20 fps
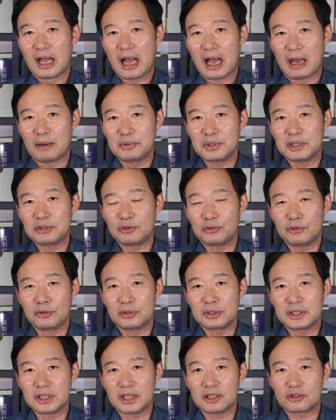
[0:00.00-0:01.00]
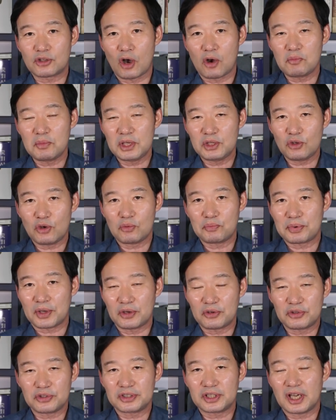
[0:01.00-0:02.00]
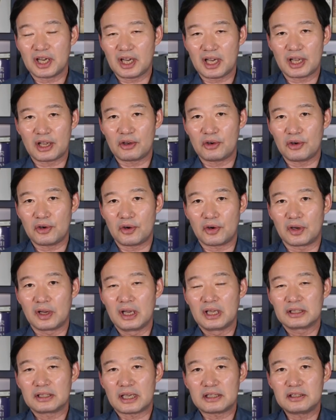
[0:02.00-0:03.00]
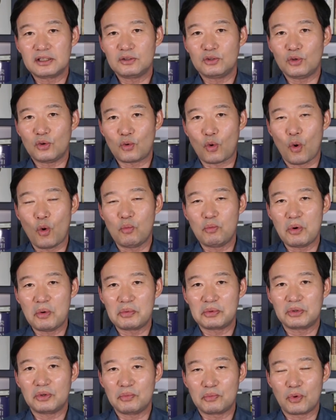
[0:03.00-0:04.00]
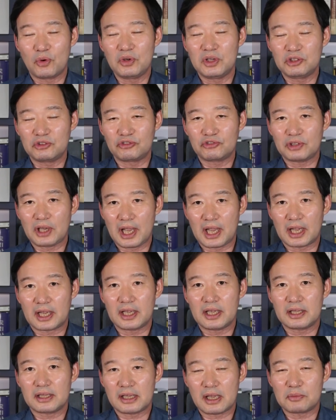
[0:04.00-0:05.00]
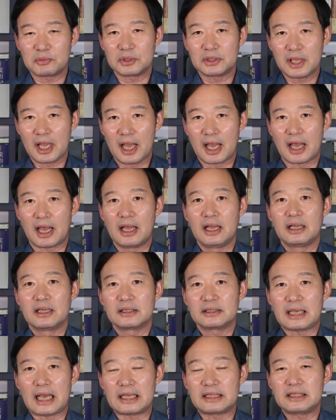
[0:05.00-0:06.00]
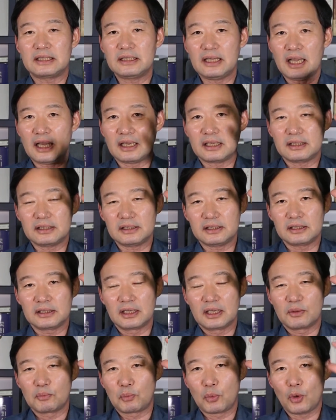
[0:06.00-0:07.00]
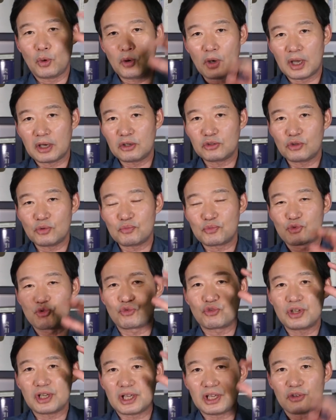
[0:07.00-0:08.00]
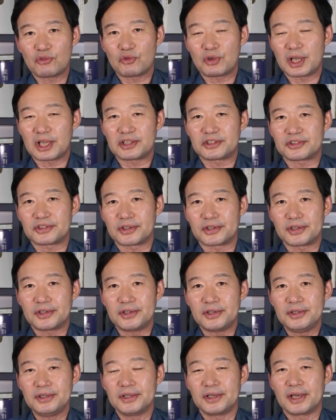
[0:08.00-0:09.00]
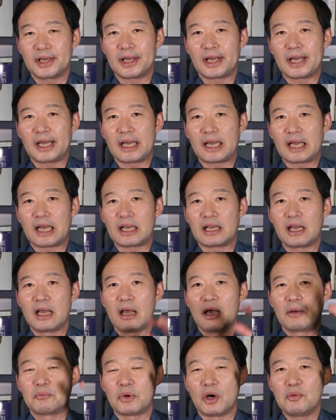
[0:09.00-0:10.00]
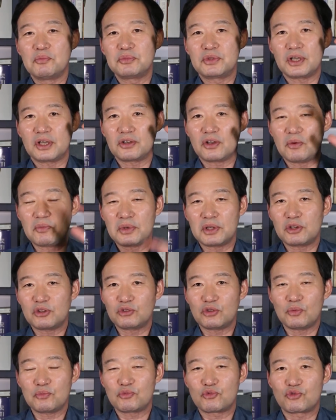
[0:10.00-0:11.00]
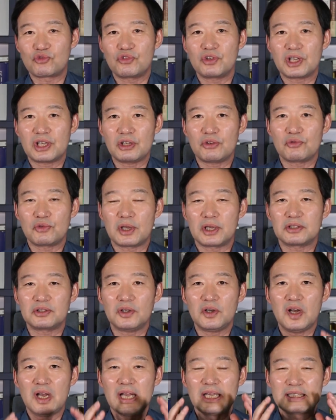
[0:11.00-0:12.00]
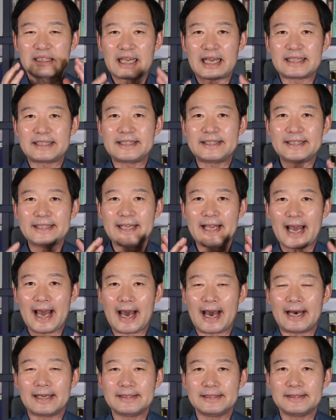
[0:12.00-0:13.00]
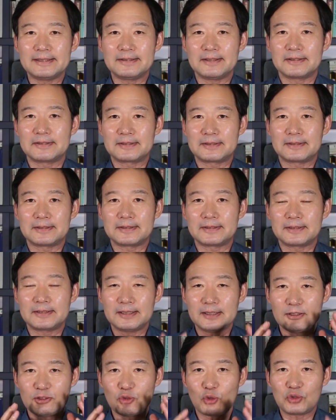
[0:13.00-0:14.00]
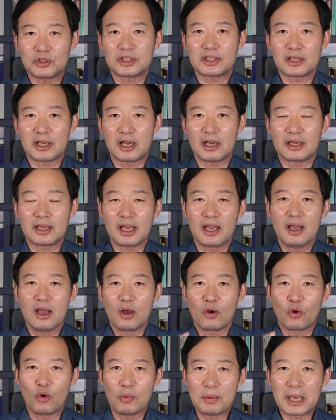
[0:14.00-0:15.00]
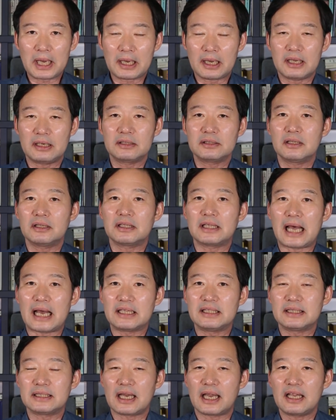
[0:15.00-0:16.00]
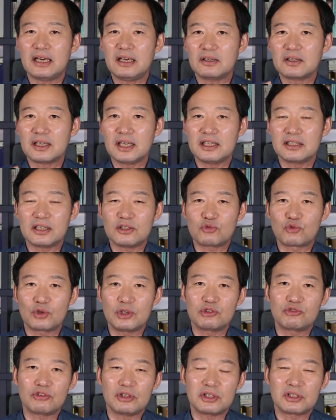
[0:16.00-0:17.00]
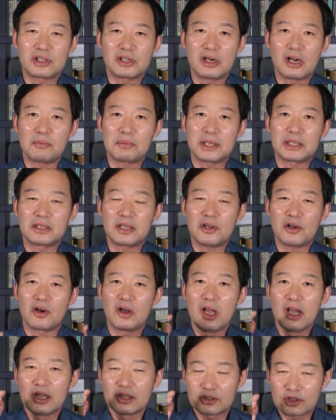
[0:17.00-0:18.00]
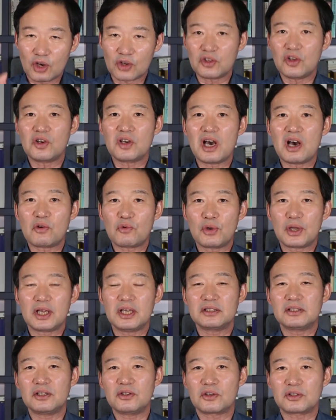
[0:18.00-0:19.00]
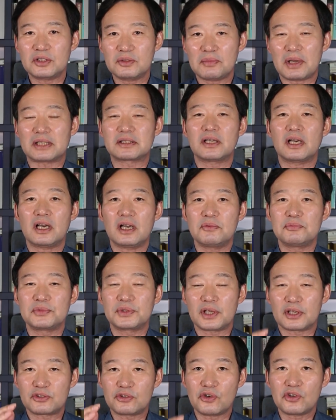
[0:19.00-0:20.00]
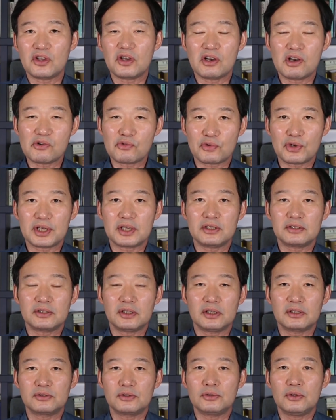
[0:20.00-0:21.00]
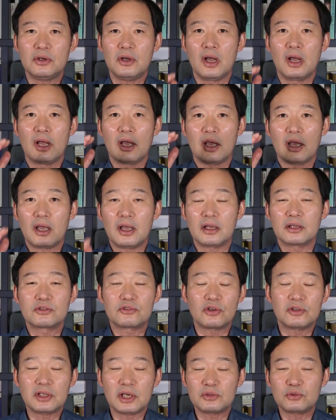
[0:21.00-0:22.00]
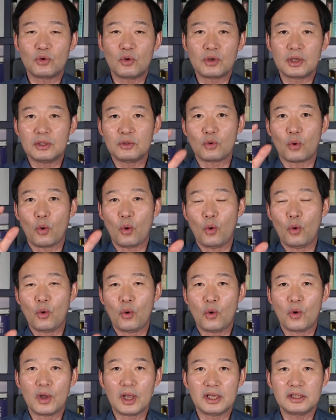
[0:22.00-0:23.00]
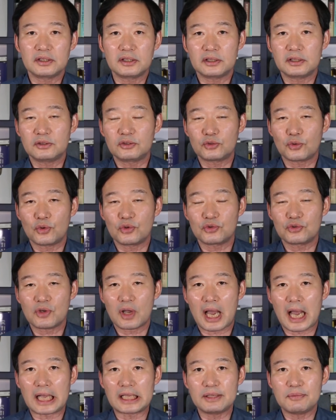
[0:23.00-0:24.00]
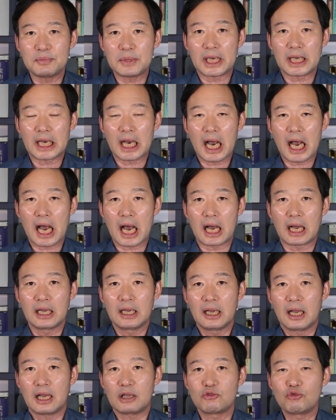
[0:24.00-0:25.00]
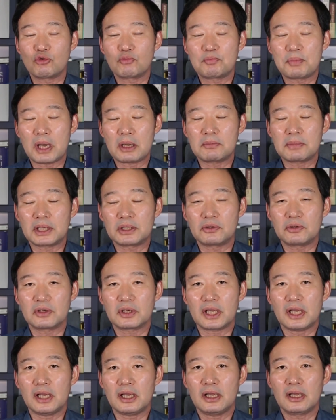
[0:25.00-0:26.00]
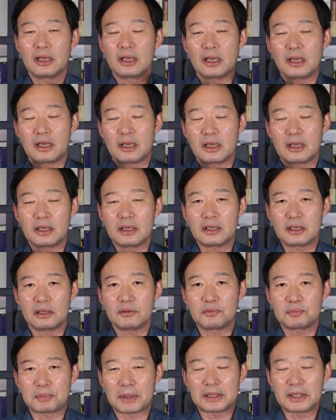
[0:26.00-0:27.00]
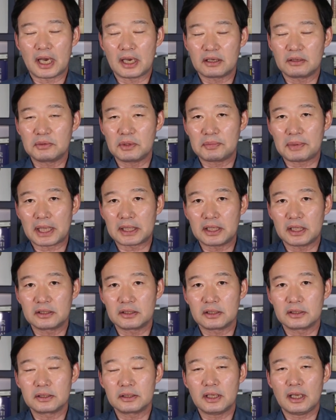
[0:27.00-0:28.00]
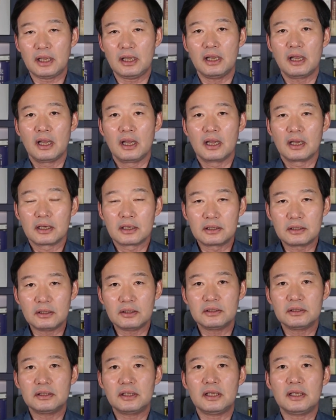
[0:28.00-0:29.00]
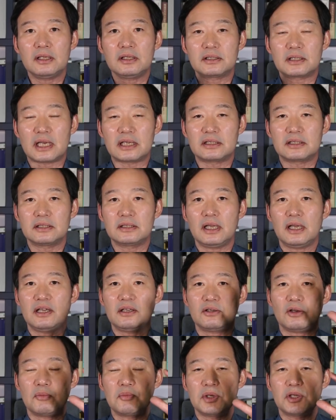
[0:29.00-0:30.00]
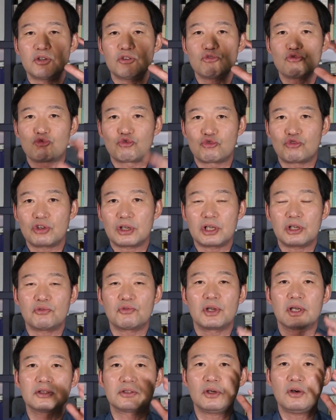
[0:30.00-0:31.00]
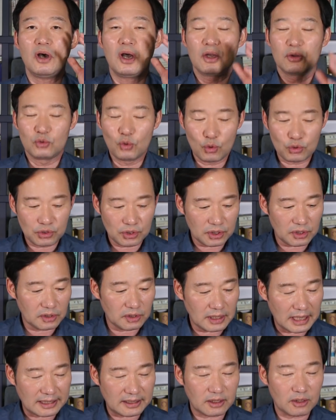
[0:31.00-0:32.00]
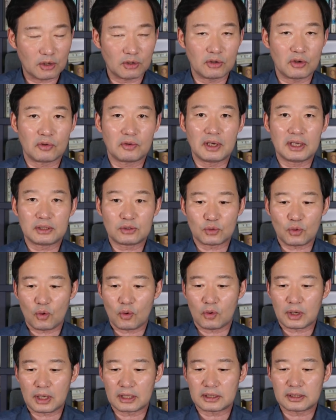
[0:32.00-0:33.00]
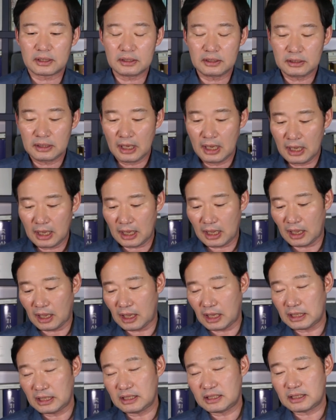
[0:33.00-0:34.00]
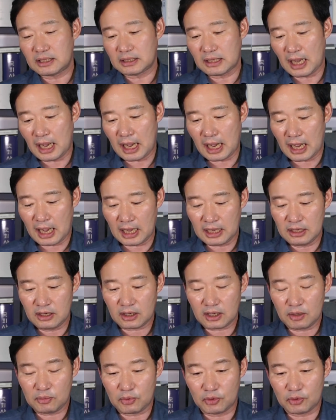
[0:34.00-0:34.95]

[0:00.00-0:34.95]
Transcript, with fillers: 아무래도 이제 정민용 변호사가요 자신도 공범으로 몰릴 수가 있기 때문에 자신의 그 뭔가를 좀 줄이기 위해서 예, 범죄 혐의를 좀 줄이기 위해서 자신이 아는 것들을 솔직하게 고백하는 것 아니냐 이런 게 이제 죄수의 딜레마인데요. 정영학 회계사 역시 마찬가지입니다. 정영학 회계사도 예, 천화동인 5호의 실소유주 아닙니까? 6 0 0매 억의 이 배당금을 받았는데 그런데 자신의 혐의를 줄이기 위해서 녹취를 했던 것과 똑같은 이치다 이렇게